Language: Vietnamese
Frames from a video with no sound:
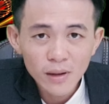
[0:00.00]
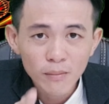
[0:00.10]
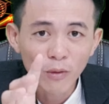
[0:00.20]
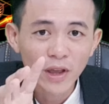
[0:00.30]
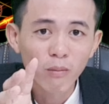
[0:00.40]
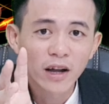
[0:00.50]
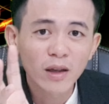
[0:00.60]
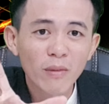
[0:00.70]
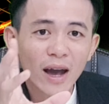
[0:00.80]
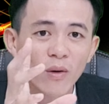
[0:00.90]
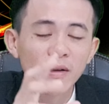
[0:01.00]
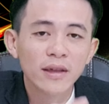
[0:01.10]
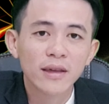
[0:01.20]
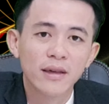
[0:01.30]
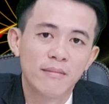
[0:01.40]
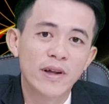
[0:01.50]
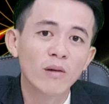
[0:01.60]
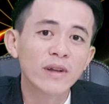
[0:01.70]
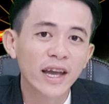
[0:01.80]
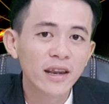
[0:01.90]
một vòng ở trong ao á mà
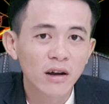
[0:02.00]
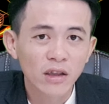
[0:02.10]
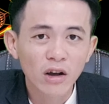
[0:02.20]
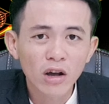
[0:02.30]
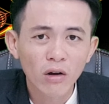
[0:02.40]
chúng ta thấy được những cái